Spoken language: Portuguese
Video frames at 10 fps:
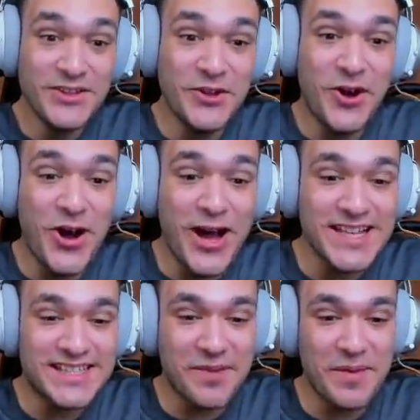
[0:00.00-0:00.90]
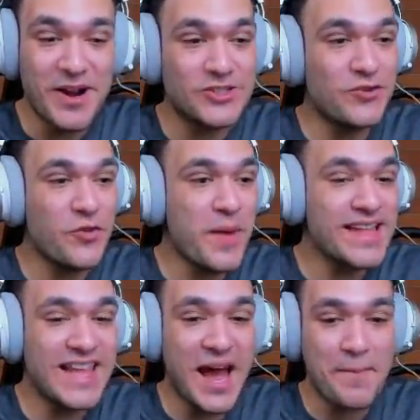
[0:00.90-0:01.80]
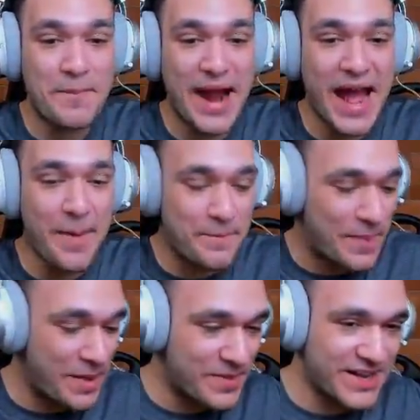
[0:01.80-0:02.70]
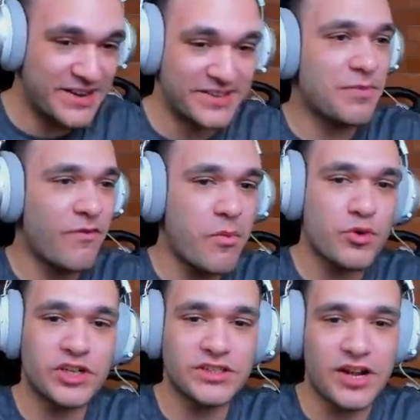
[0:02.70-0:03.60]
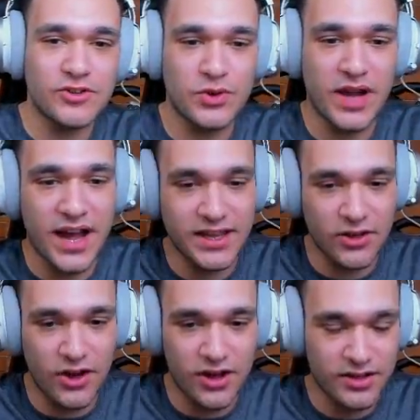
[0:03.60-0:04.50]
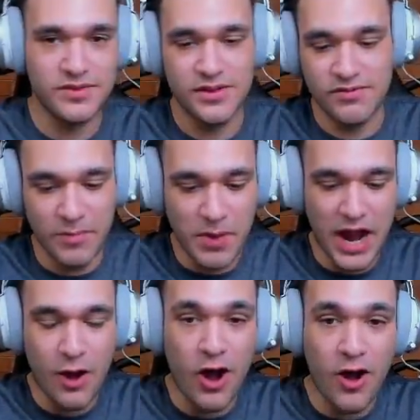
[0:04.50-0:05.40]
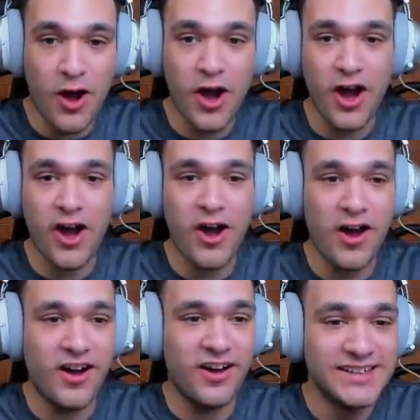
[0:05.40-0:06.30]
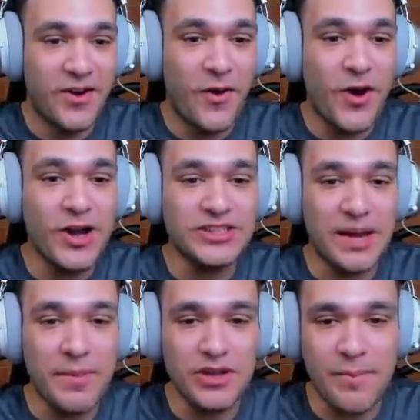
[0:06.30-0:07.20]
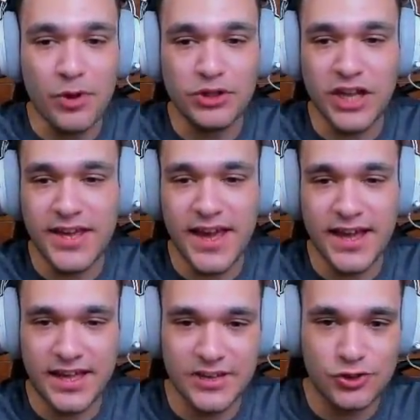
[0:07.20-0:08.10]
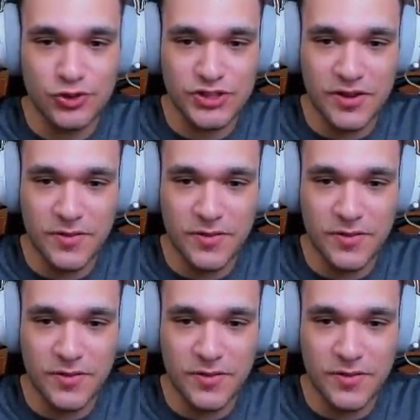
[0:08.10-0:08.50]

Nossa, mano, eu tive uma ideia braba, mano. Vamos consertar nosso carro aqui, ó. Vamos lá, ó, ó, ó, ó, ó. Olha o tamanho da montanha aqui, tiozão.